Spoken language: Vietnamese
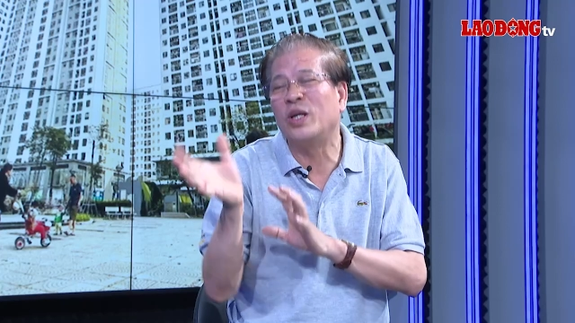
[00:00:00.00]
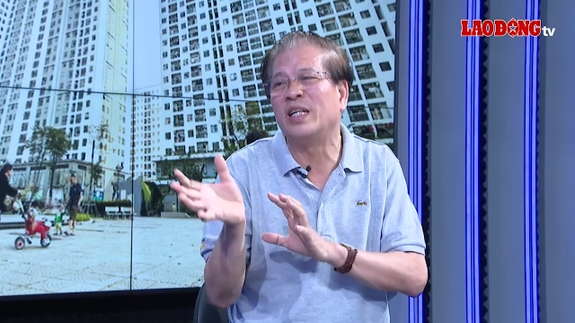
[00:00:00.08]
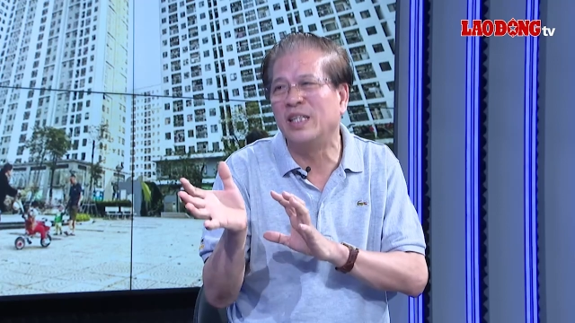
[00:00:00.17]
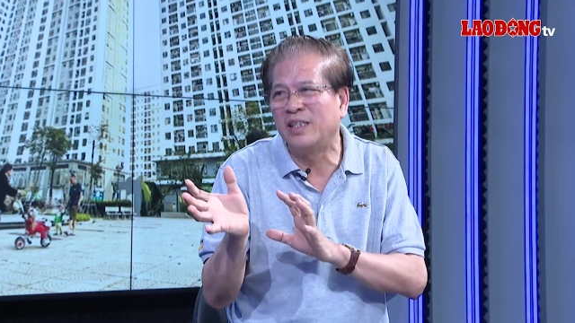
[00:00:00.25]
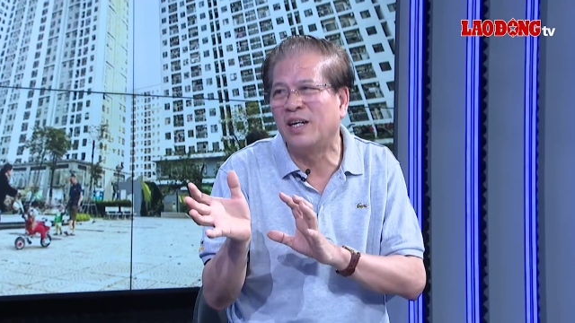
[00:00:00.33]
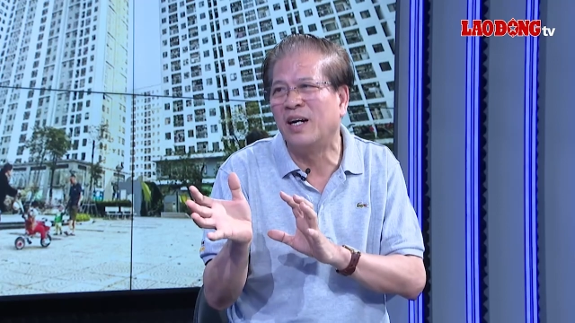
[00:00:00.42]
quy
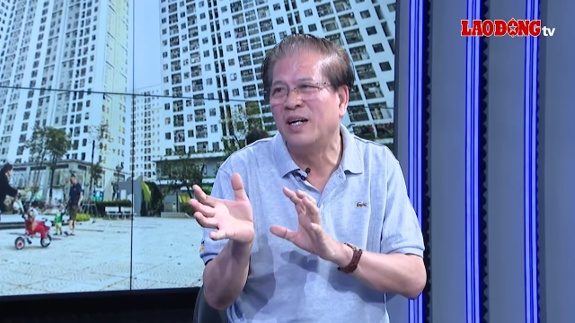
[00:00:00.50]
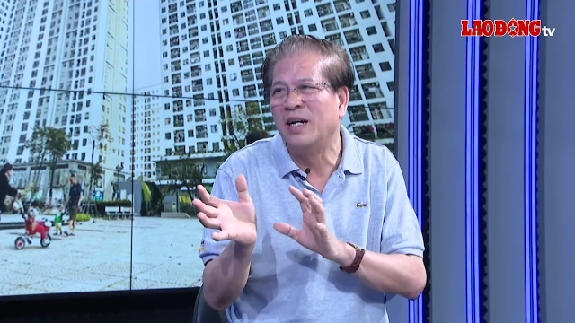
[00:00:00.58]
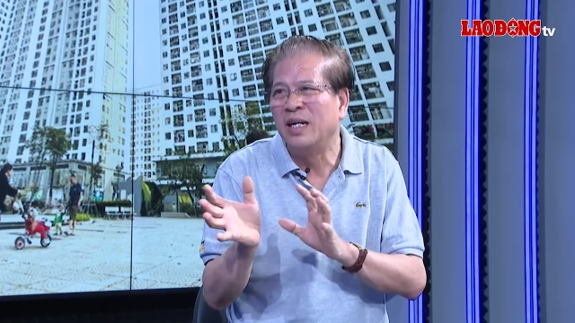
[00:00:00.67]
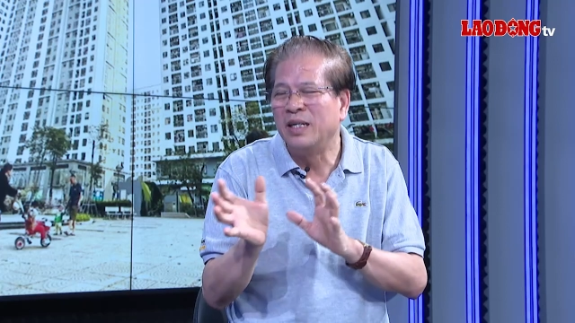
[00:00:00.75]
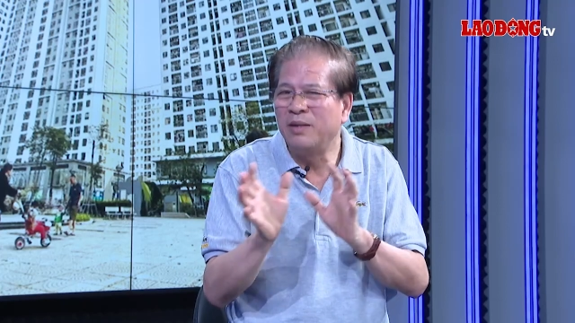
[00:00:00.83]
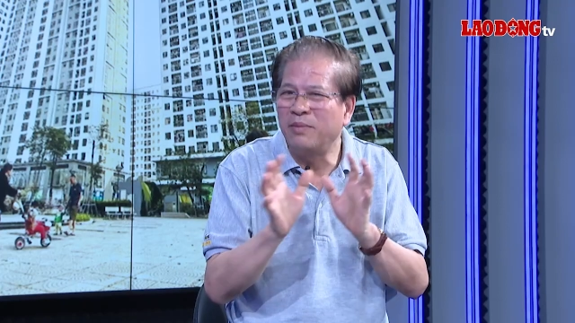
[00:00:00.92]
luật thị trường.
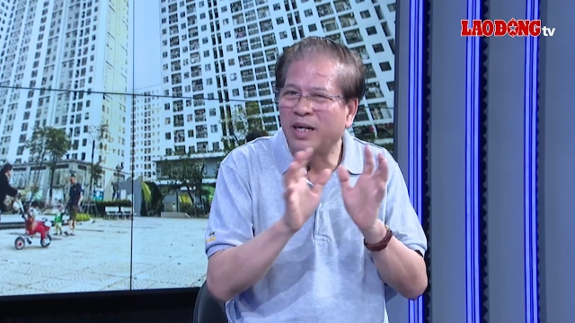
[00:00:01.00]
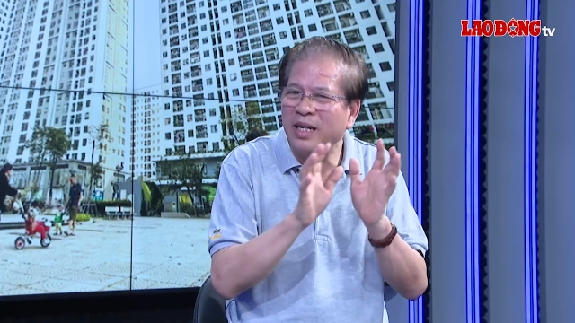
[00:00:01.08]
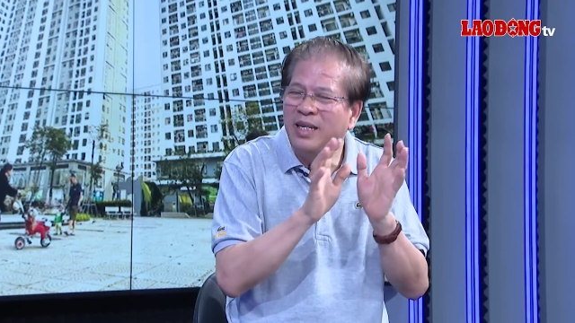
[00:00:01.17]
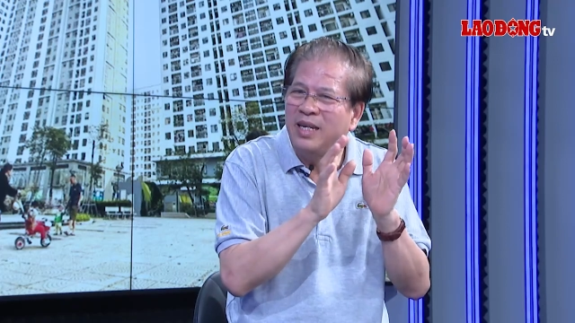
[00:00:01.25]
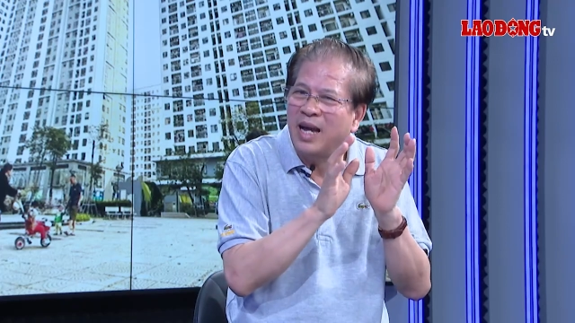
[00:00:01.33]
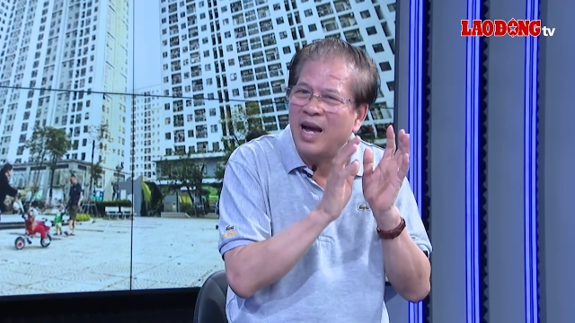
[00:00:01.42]
Nhưng mà
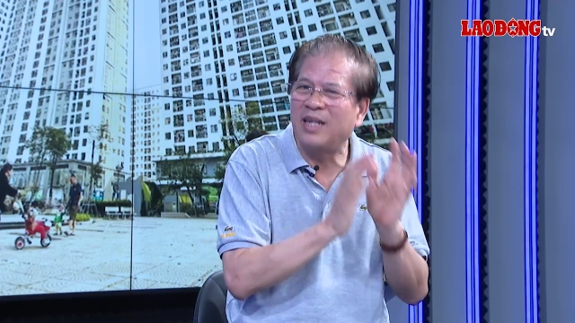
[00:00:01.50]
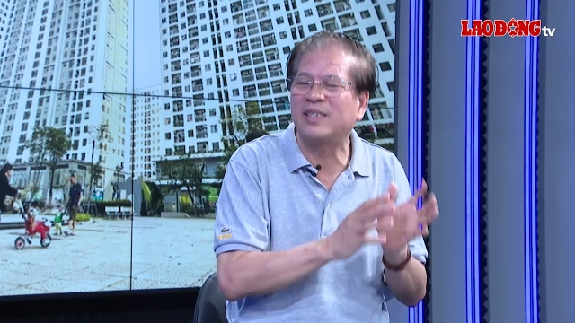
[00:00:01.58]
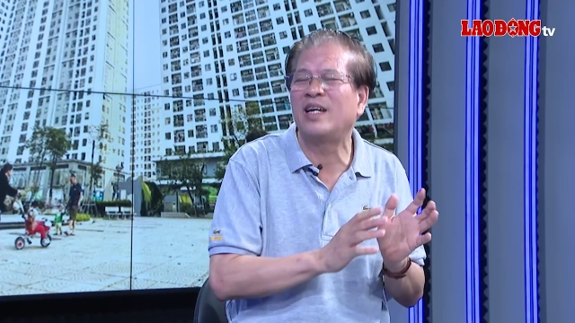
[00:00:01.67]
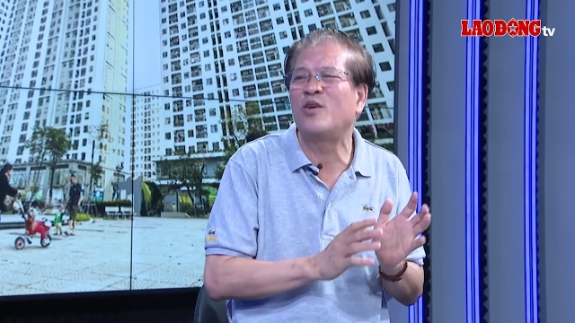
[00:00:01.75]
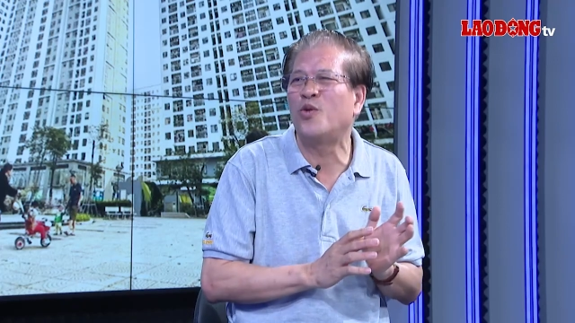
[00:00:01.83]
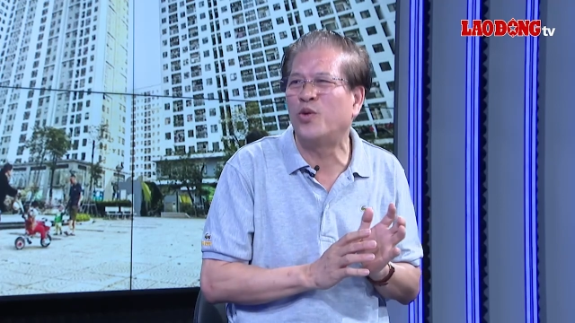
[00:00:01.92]
cái nhà
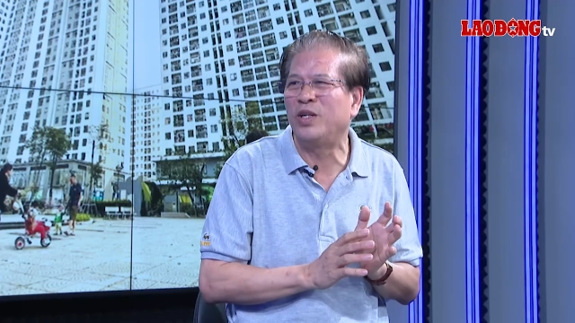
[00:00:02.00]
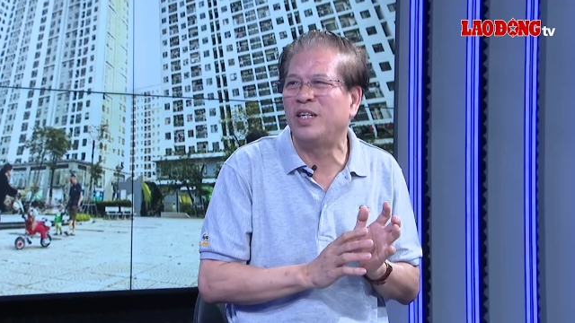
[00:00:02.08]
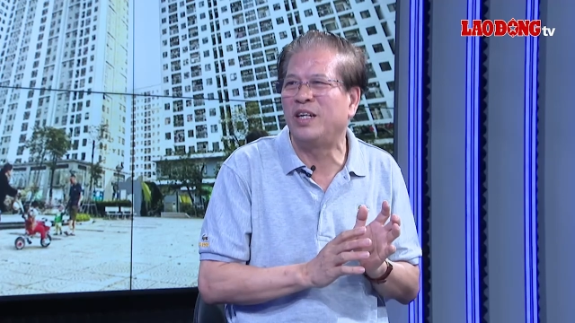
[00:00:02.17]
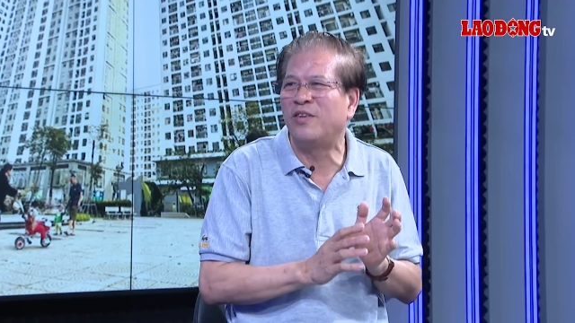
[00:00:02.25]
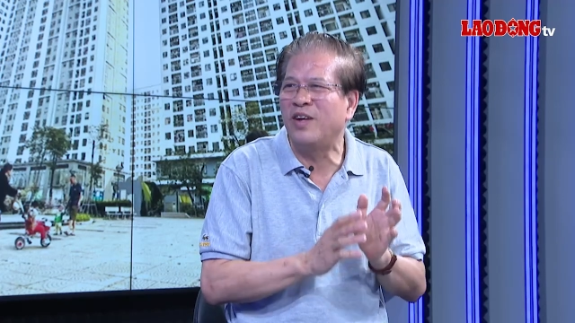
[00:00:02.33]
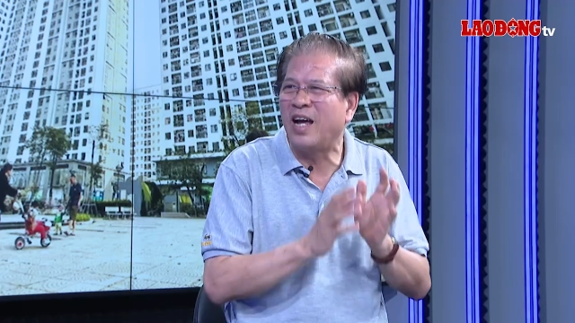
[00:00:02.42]
xã hội
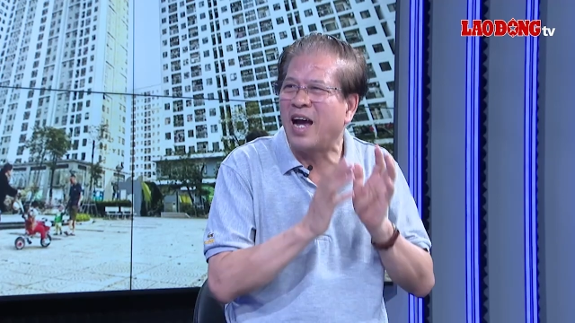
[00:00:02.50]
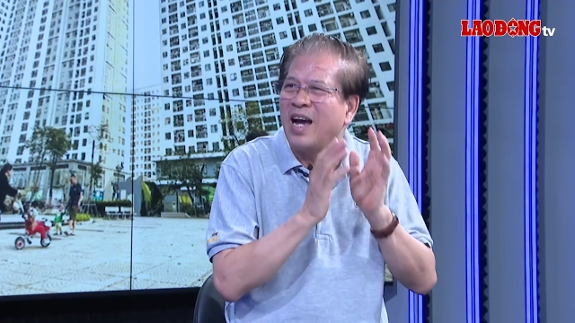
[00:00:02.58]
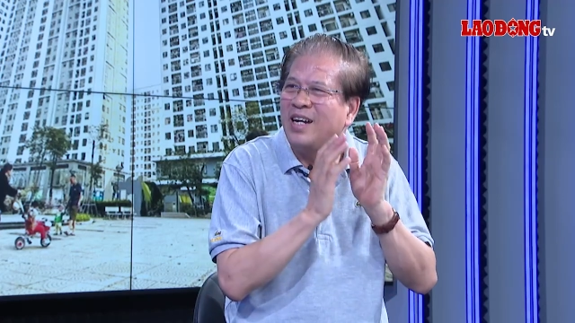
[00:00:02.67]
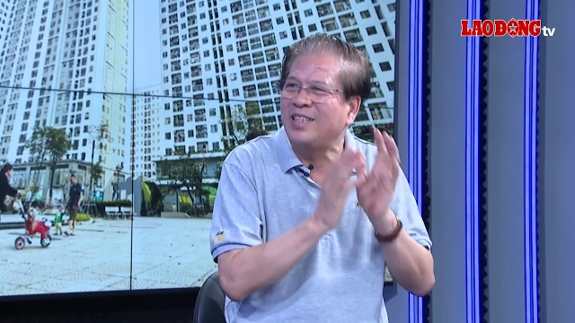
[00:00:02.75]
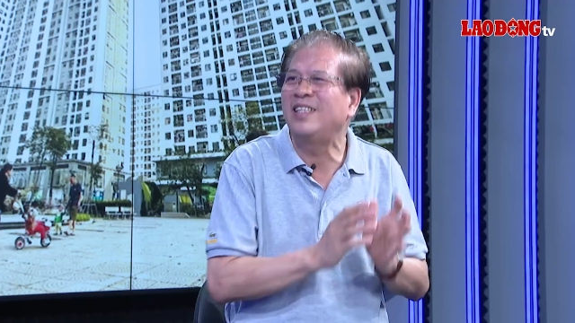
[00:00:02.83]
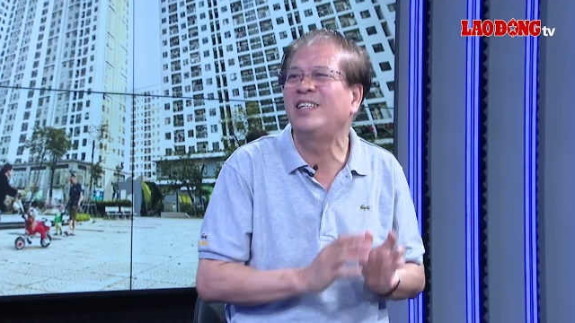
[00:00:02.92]
thì nó là
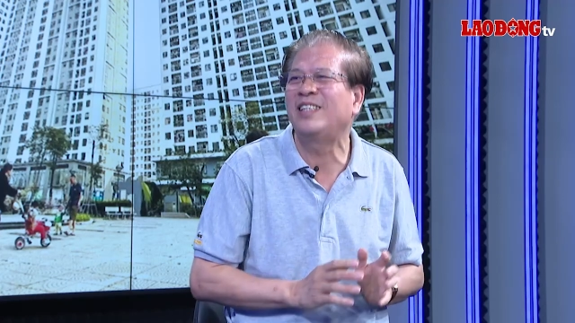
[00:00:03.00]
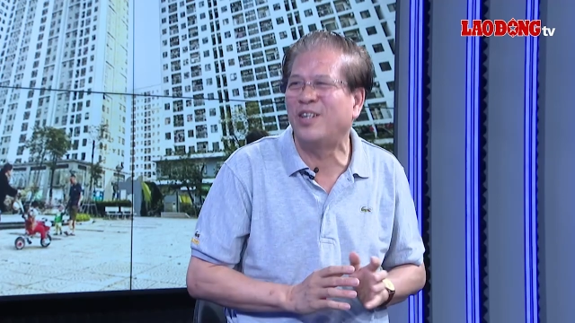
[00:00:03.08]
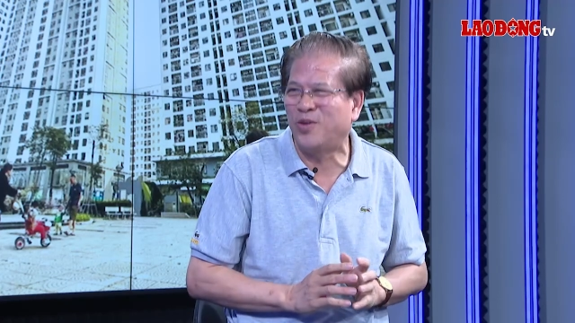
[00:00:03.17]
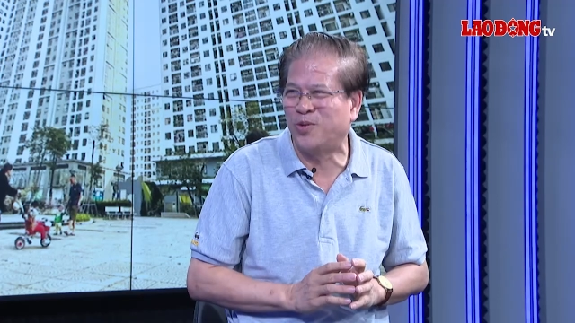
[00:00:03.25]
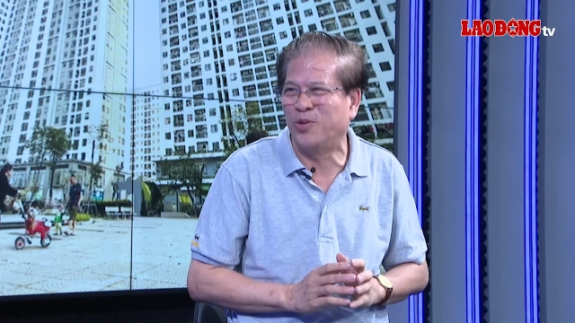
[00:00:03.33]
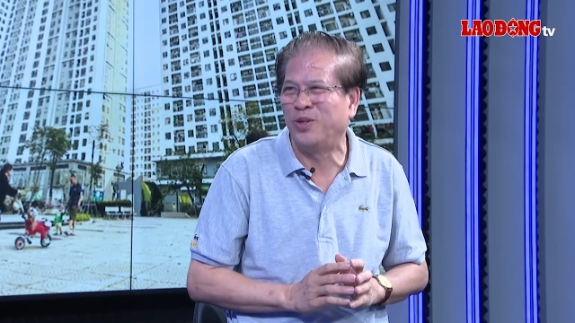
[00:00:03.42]
an sinh
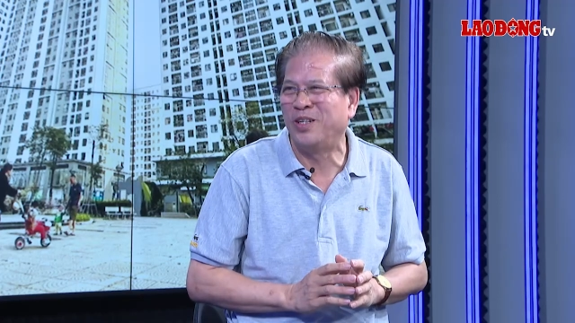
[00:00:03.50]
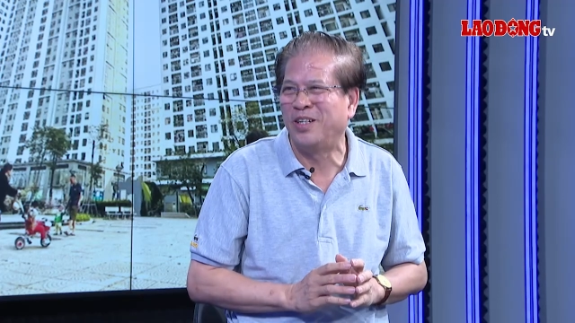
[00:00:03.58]
xã hội.